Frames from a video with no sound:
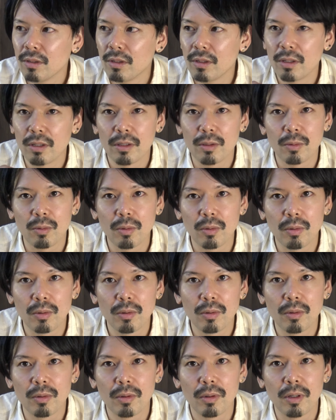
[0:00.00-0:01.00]
えっ、ー、
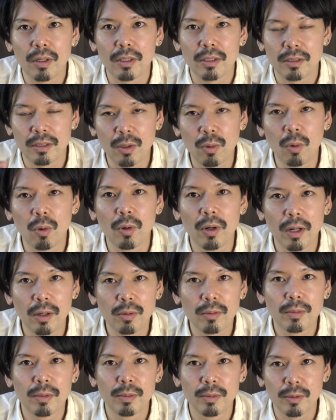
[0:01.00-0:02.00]
とあれですね甲羅
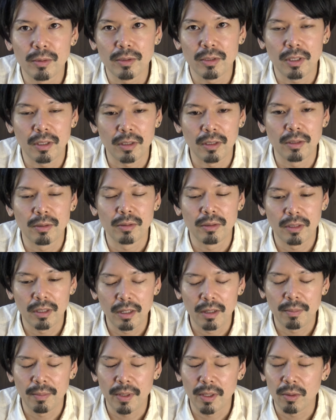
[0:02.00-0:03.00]
の部分を使ってるん
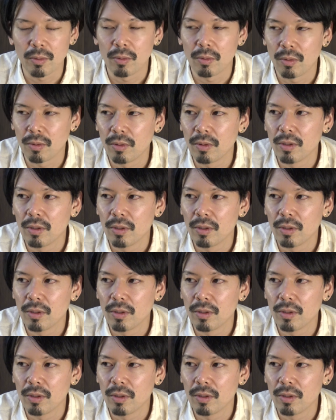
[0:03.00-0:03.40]
で別光